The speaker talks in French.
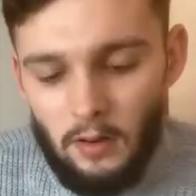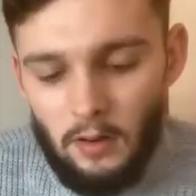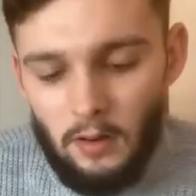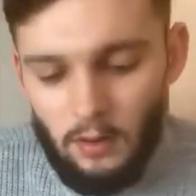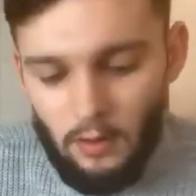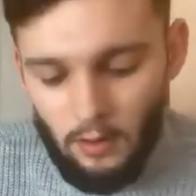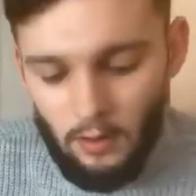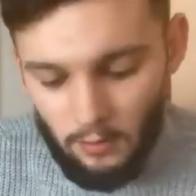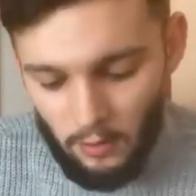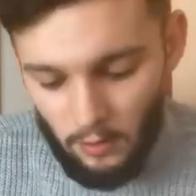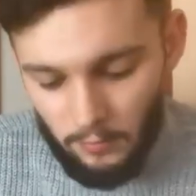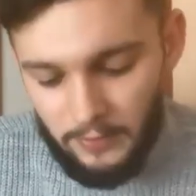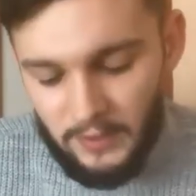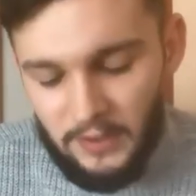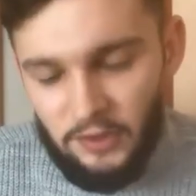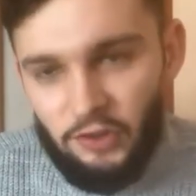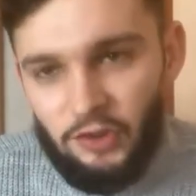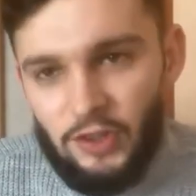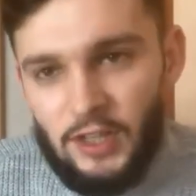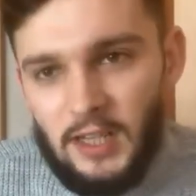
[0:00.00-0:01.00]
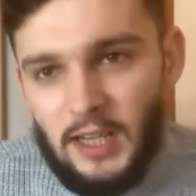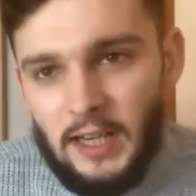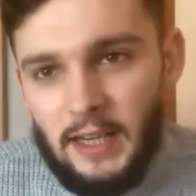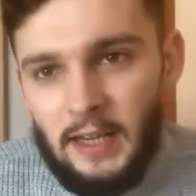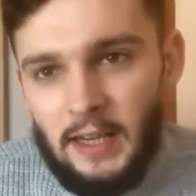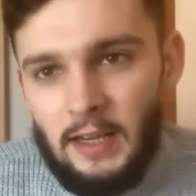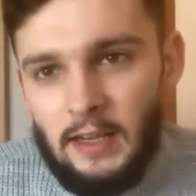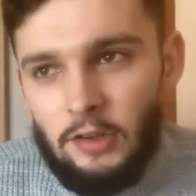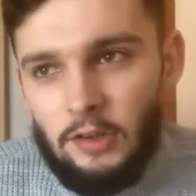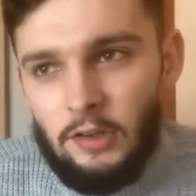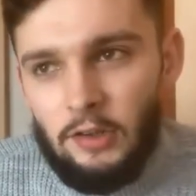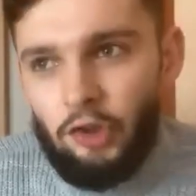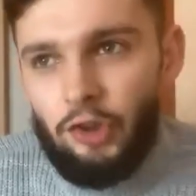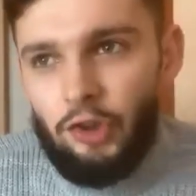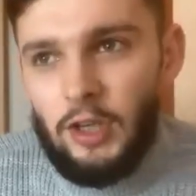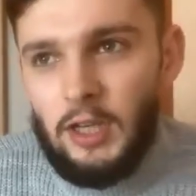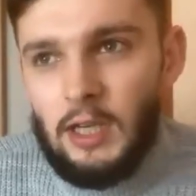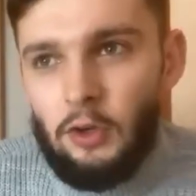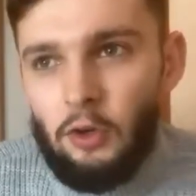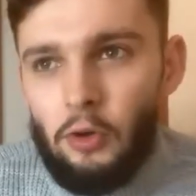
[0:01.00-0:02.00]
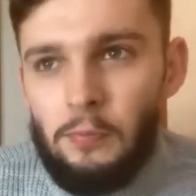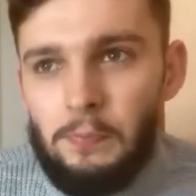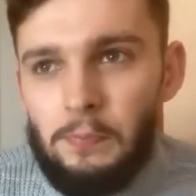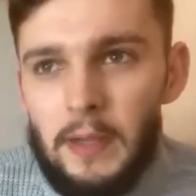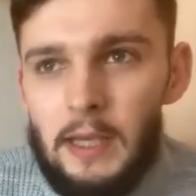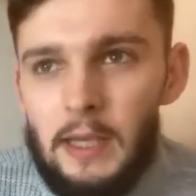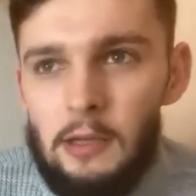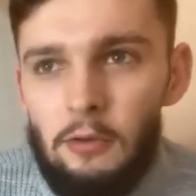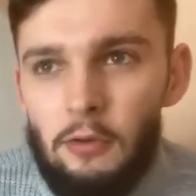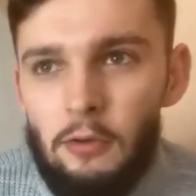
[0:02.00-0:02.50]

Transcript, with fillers: en, fait, je dirais, j'ai repris une